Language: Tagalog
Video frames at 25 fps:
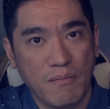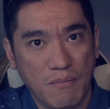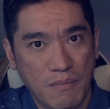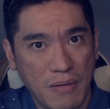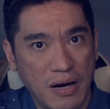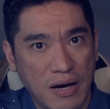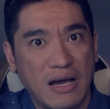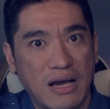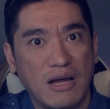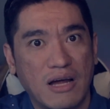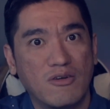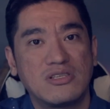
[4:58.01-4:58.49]

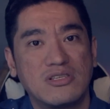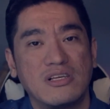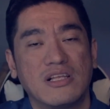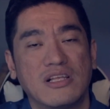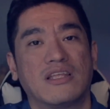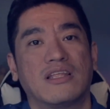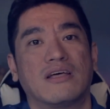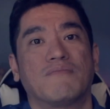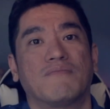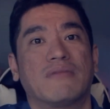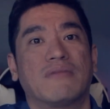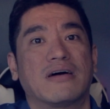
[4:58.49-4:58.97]
magkaroon
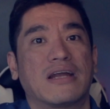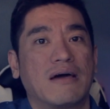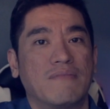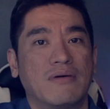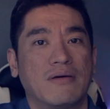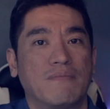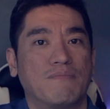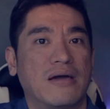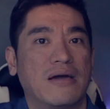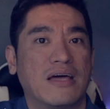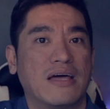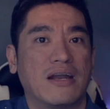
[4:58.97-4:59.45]
sila ng
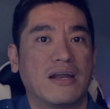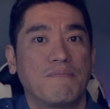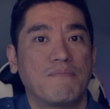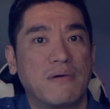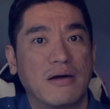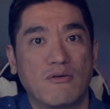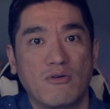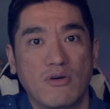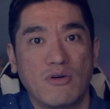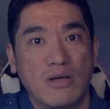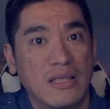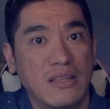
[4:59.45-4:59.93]
maraming pera
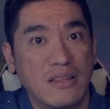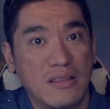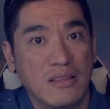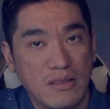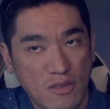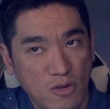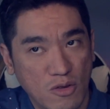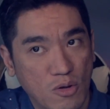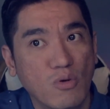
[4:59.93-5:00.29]
pero it